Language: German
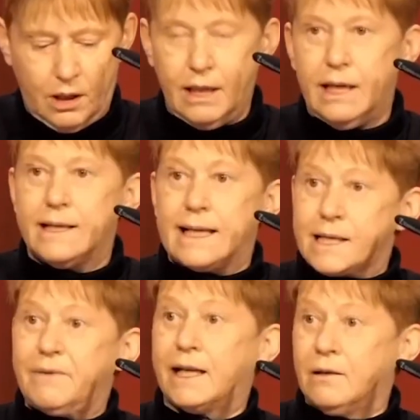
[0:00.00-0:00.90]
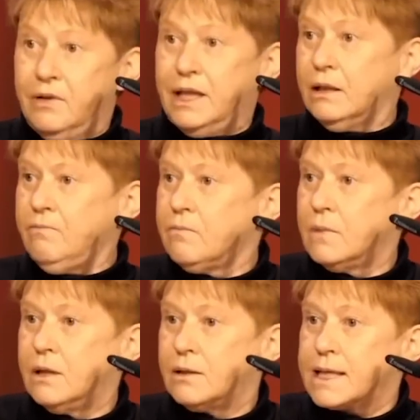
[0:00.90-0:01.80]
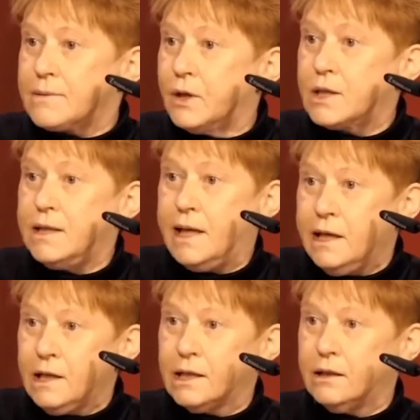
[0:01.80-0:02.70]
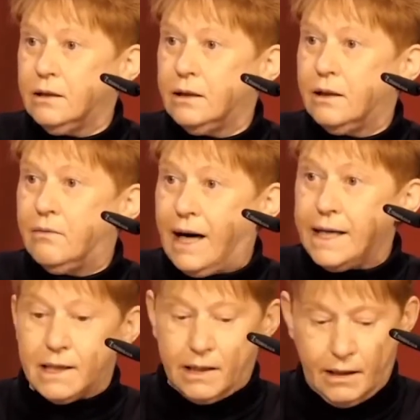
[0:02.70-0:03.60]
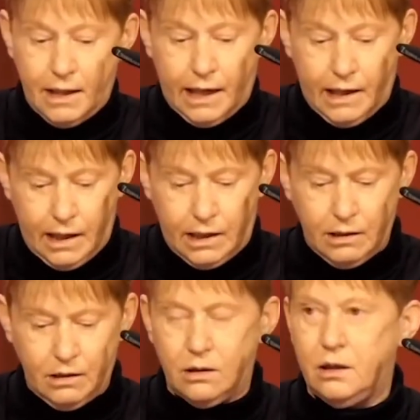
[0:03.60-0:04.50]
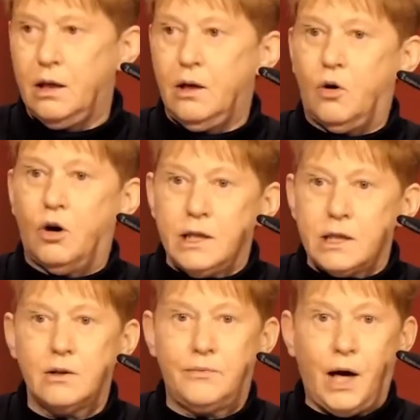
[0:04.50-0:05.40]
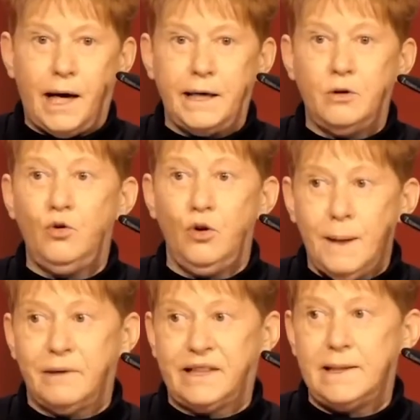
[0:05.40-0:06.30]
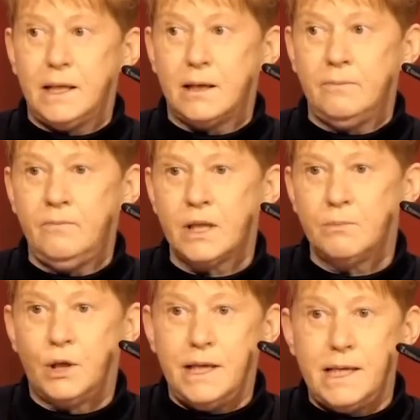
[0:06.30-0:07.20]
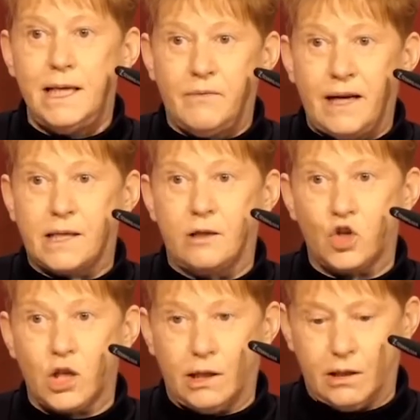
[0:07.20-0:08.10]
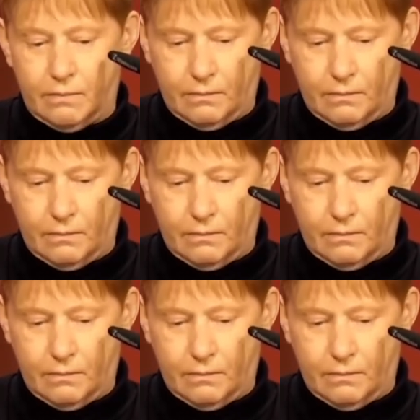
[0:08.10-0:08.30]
Das werden wir, das wird die Linke weiterhin erhellen und für einen überfälligen Politikwechsel streiten.